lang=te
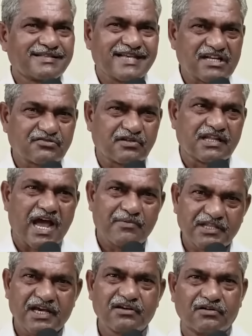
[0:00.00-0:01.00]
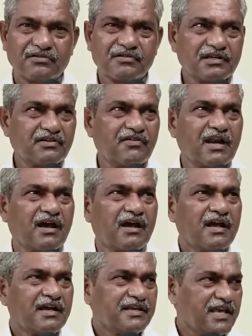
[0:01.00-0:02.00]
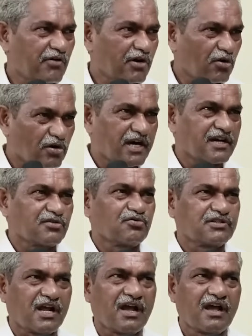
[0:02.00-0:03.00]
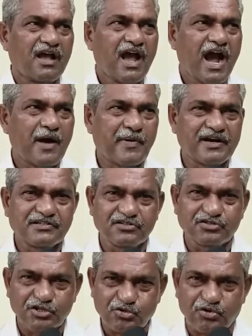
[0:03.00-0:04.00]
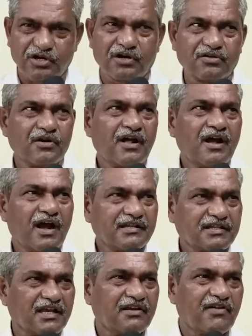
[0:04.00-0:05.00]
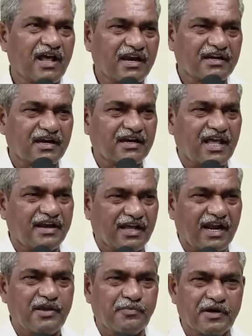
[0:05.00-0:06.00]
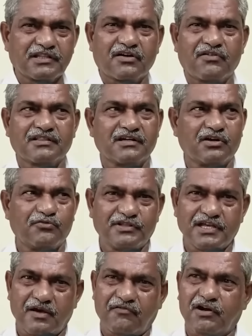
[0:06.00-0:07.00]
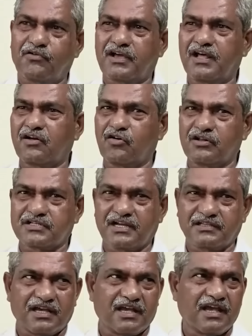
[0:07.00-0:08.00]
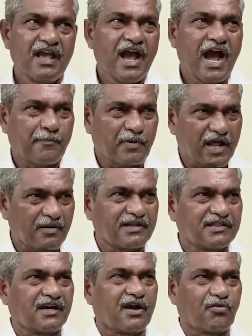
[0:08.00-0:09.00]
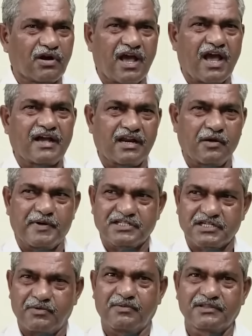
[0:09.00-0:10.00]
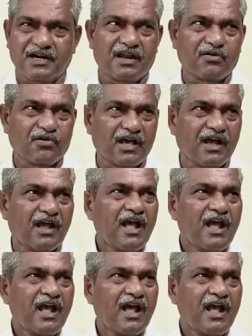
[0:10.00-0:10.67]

శాశ్వత నామధేయం ఈవేళ ఎవరు నోటంట చూసినా ఆ పరిస్థితి తెచ్చుకున్నావు అయితే ఈవేళ ఏంటంటే ఎన్నికలు అయిపోయిన తర్వాత నేను విజయవరవుడు కానీ కొనసాగితే అప్పడాల మంత్రిగా కూడా ఆఖరికి పరిశ్రమల అలా కూడా